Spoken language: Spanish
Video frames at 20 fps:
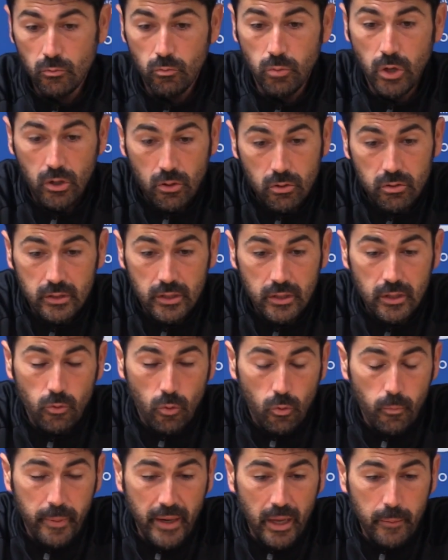Bueno, eh,
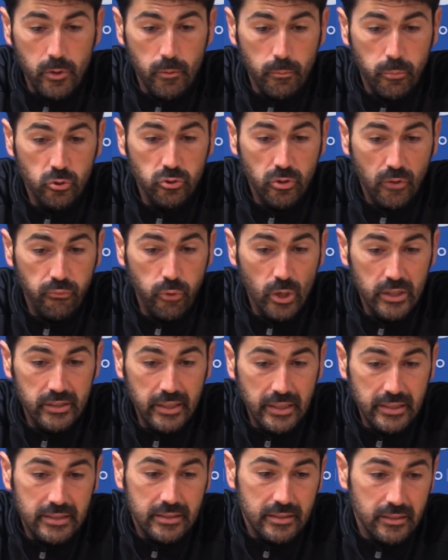para mí un punto
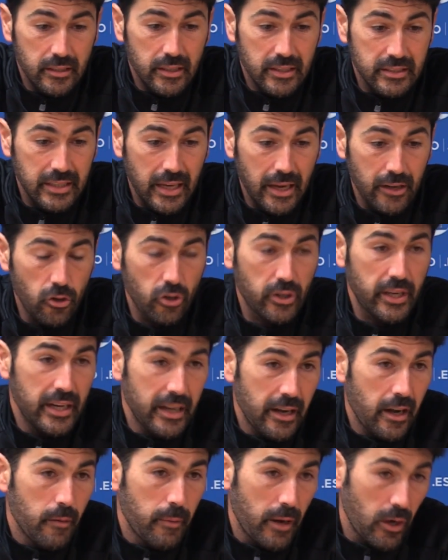fuerte es, que no
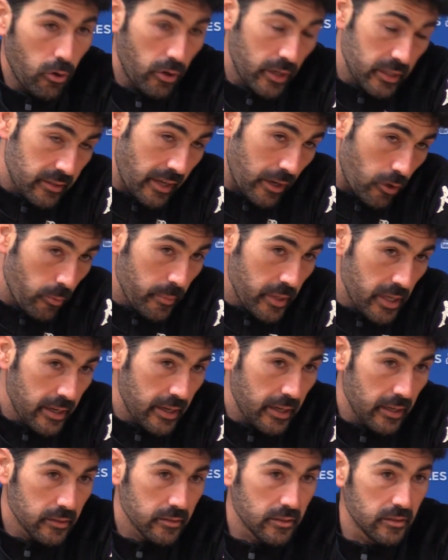quieren el balón, entre
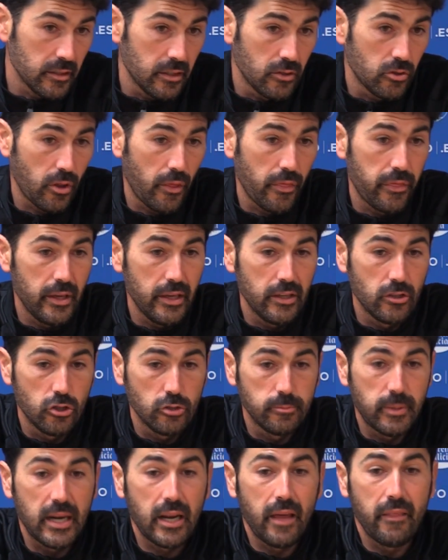comillas, entonces
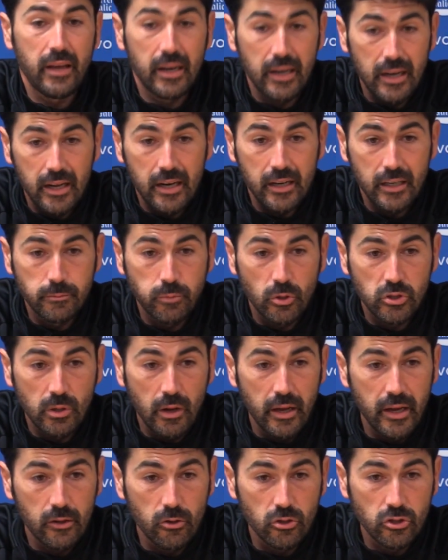nos van a dar la
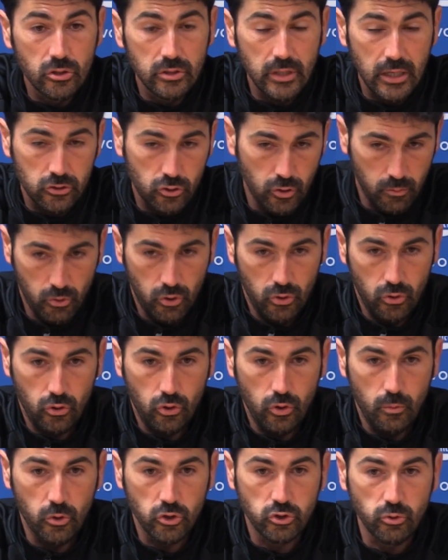responsabilidad a nosotras, como,
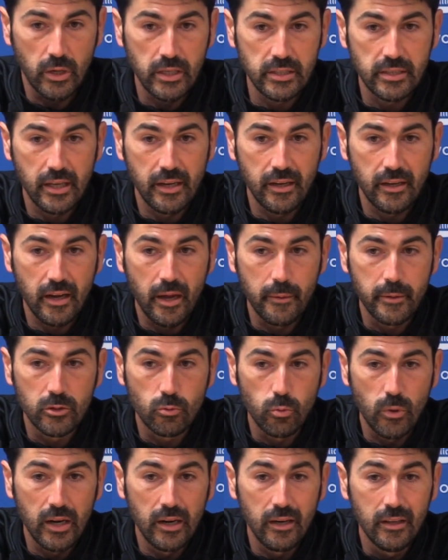suele ser
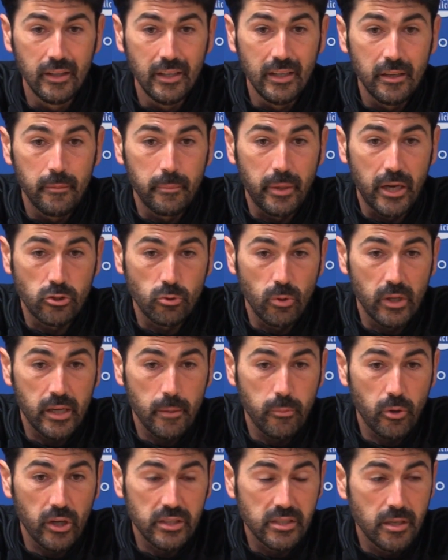habitual, pero es un
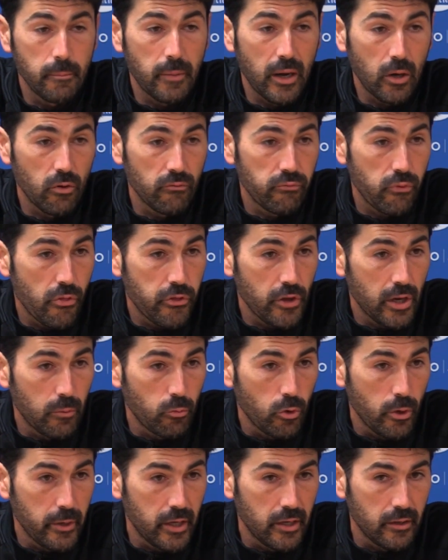equipo que sin balón funciona
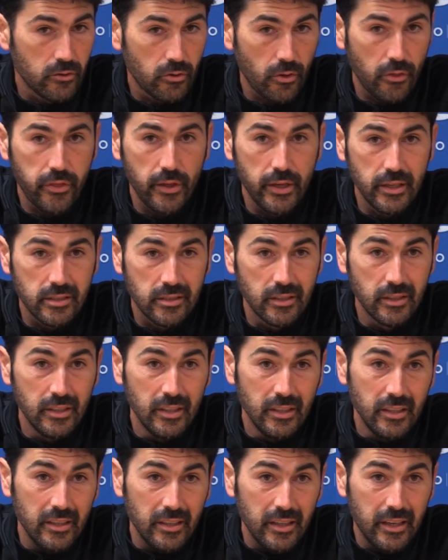muy bien.
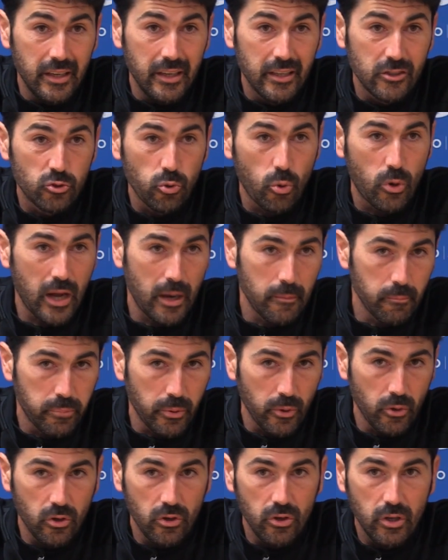Entonces, en su
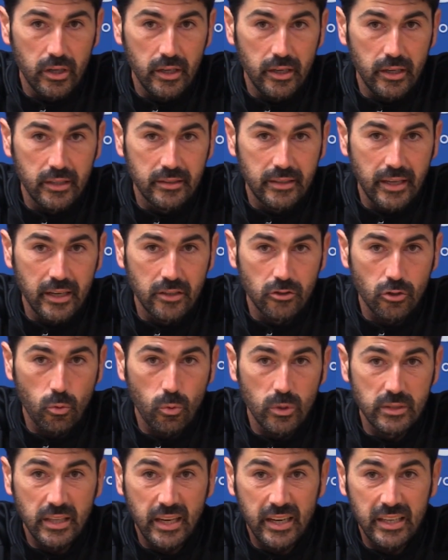campo, eh, teniendo en
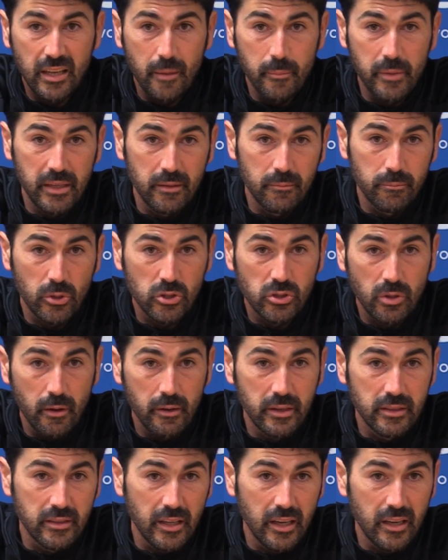cuenta que también
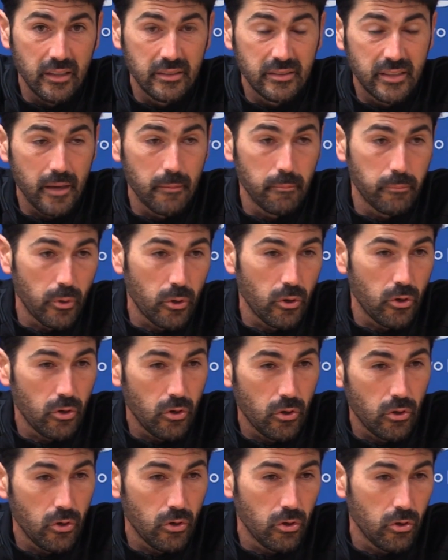posiblemente el
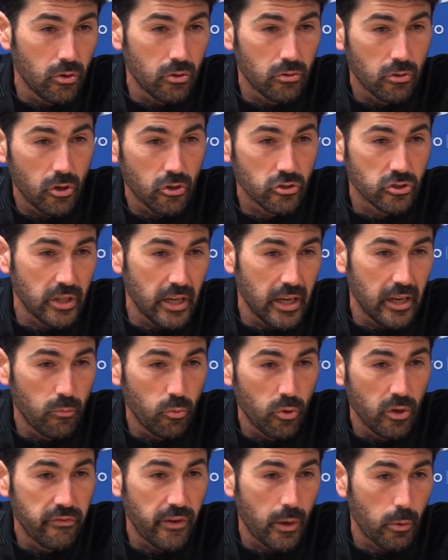tiempo no sea
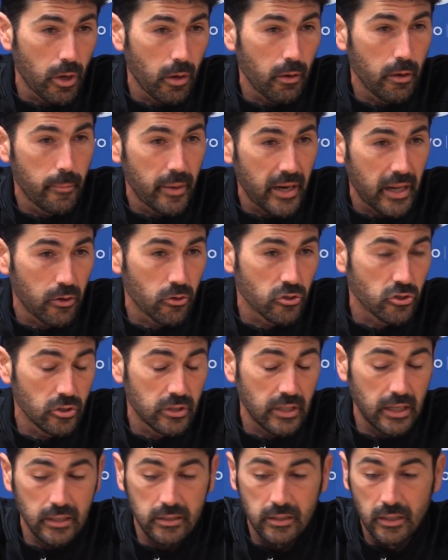muy favorable para
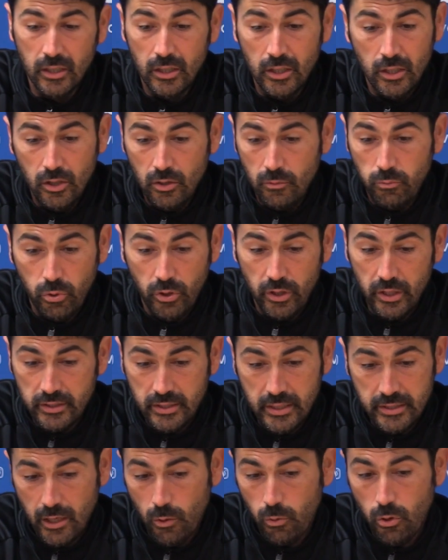nosotras, pues
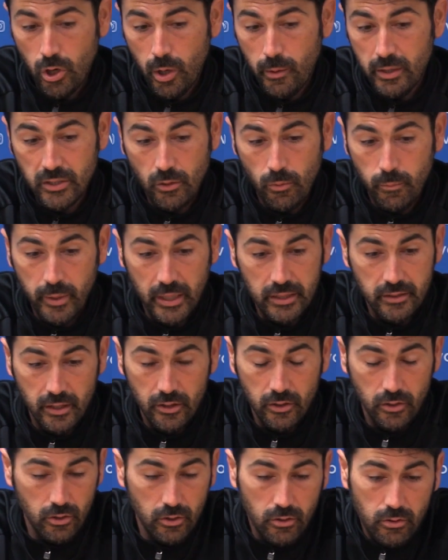desde luego que va a ser un
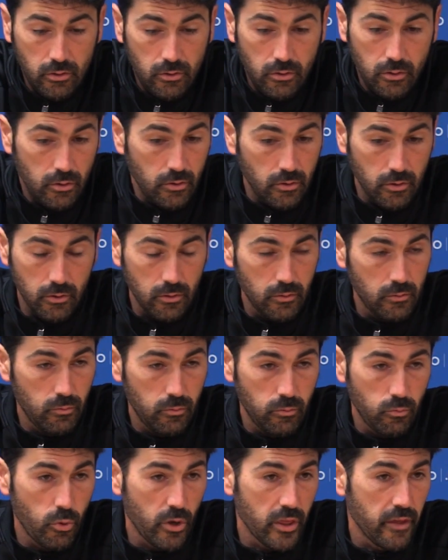partido
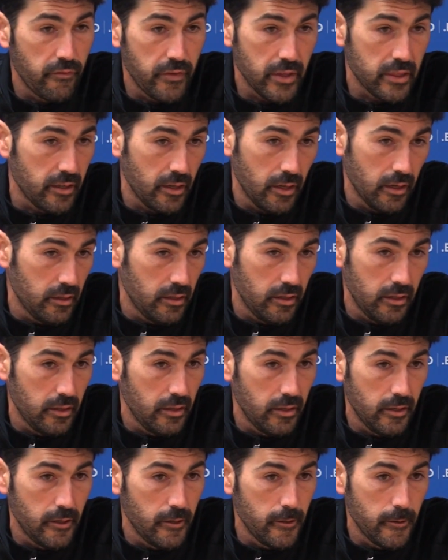muy difícil.
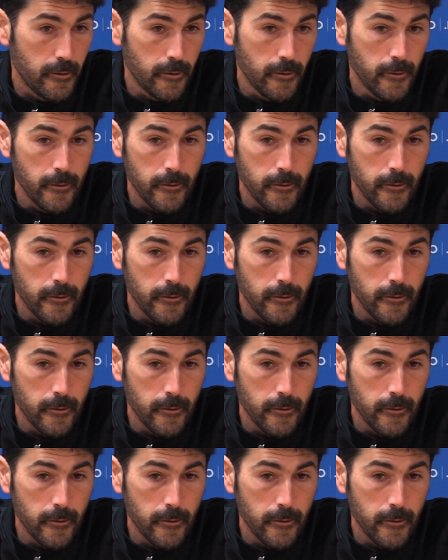Eh,